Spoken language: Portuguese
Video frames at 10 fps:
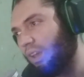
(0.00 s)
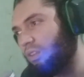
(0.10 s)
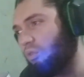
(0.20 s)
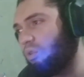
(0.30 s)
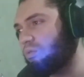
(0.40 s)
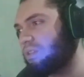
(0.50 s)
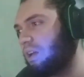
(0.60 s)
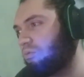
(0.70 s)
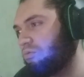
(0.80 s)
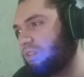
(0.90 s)
Então vamos
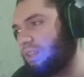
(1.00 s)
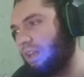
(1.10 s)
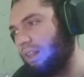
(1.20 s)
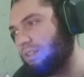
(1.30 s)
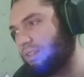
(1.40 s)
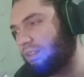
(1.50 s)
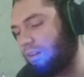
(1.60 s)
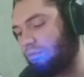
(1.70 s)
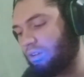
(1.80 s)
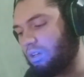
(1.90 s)
lá com os detalhes.
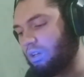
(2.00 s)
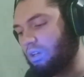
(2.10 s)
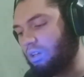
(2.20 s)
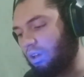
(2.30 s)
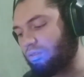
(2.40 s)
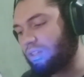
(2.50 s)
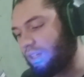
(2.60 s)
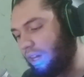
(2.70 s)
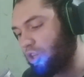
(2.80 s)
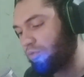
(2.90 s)
Então, é o
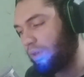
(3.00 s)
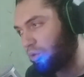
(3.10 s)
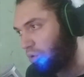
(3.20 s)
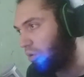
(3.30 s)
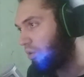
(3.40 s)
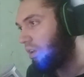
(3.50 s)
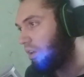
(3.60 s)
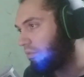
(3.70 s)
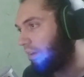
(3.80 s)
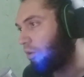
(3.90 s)
seguinte: o metrô
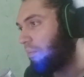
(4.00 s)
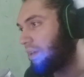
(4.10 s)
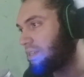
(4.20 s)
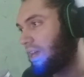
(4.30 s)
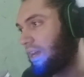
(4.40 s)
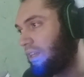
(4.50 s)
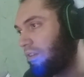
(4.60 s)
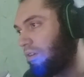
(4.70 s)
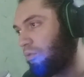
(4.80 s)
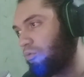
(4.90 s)
vai começar
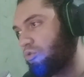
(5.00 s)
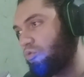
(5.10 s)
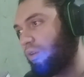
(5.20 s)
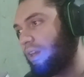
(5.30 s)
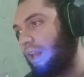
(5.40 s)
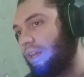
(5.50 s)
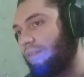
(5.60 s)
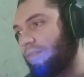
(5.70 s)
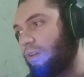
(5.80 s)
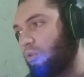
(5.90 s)
então a construir
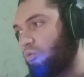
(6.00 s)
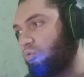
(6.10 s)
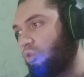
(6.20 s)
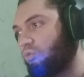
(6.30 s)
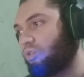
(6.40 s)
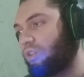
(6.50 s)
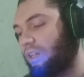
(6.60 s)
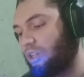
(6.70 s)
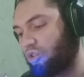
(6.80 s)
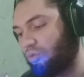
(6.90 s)
ali um novo
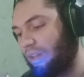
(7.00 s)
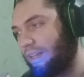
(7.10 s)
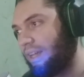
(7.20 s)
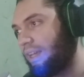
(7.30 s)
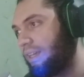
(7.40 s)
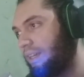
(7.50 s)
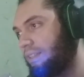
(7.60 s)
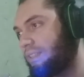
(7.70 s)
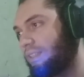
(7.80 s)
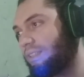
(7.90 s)
trecho na linha
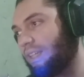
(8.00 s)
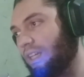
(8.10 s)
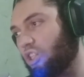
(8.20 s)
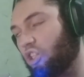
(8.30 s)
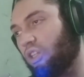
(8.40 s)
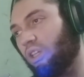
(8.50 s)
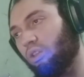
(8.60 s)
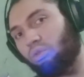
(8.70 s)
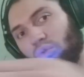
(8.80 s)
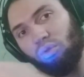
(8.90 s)
15,
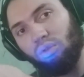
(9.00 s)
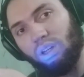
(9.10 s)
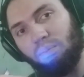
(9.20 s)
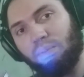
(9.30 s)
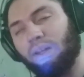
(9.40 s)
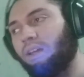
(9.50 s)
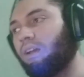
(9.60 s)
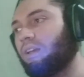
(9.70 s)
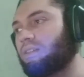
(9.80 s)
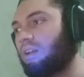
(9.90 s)
sentido
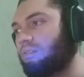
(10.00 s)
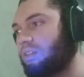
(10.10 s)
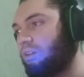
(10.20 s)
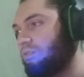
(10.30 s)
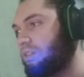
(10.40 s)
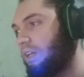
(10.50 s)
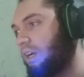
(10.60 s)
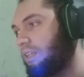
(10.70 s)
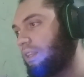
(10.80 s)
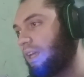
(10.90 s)
Ipiranga, certo? Serão
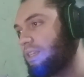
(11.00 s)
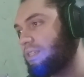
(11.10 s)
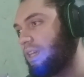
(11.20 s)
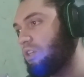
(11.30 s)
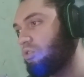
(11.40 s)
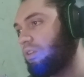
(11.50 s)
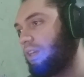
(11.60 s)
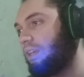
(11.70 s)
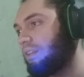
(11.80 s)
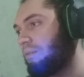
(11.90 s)
cerca de
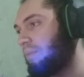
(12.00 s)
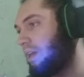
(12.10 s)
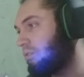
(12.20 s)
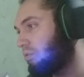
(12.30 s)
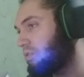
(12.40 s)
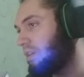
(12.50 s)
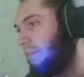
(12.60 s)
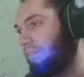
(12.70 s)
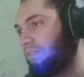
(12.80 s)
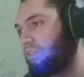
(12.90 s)
380 metros
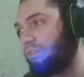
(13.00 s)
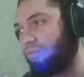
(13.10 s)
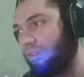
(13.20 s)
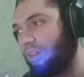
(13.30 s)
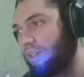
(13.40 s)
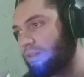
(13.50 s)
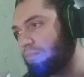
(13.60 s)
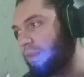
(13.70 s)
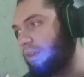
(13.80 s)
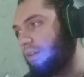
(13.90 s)
de
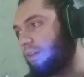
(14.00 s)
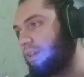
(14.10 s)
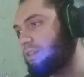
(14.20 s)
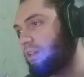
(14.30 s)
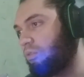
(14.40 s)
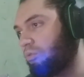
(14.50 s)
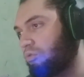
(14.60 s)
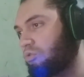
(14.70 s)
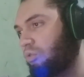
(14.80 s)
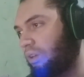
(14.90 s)
vias que serão
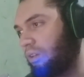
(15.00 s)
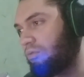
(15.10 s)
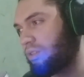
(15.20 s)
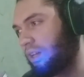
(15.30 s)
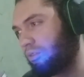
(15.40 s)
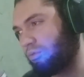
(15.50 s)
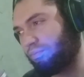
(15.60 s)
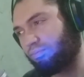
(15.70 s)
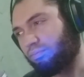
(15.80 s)
construídos, certo?